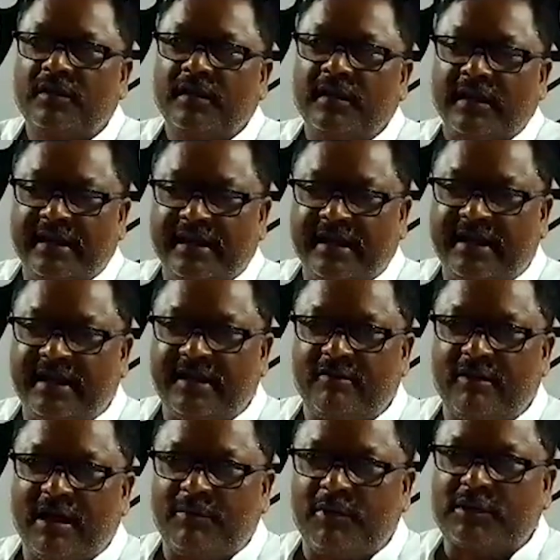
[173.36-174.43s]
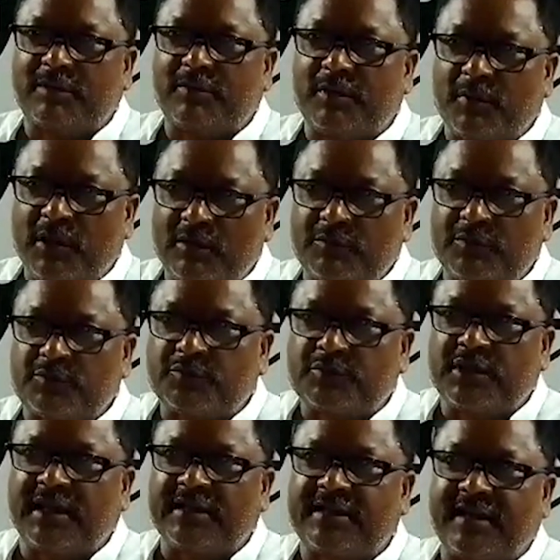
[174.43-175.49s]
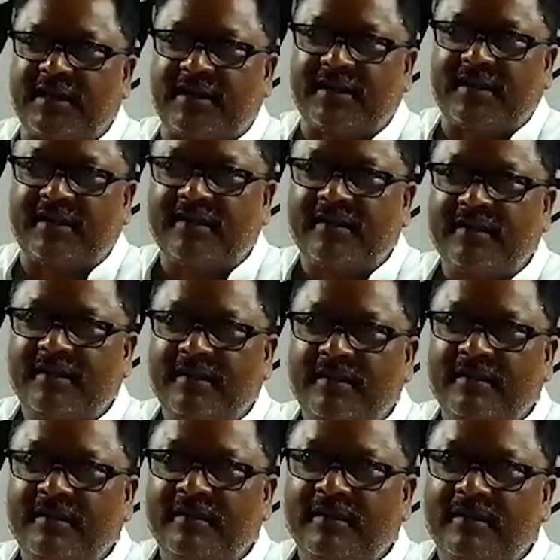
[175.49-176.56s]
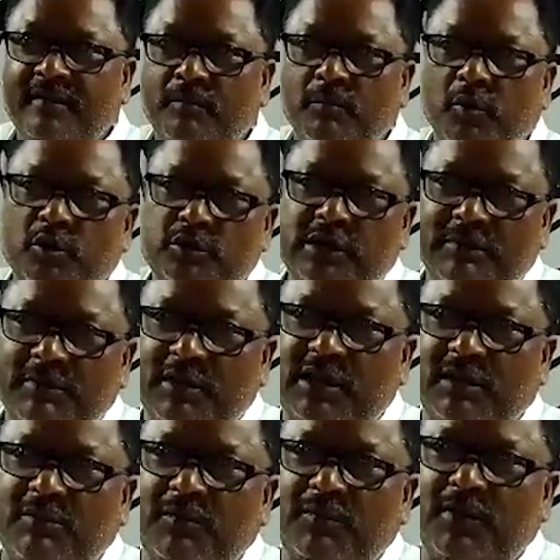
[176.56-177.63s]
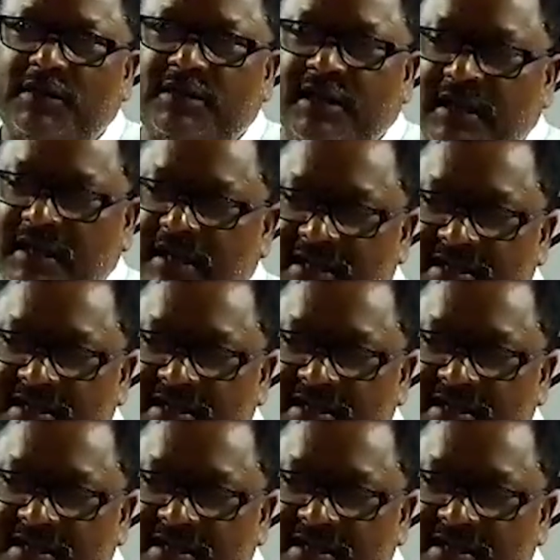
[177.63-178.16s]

হেরে গিয়ে এগুলো আবল তাবল বলার কোনো যুক্তি আছে নাকি বহুত আবল তাবল বলেছেন হেরে গেছে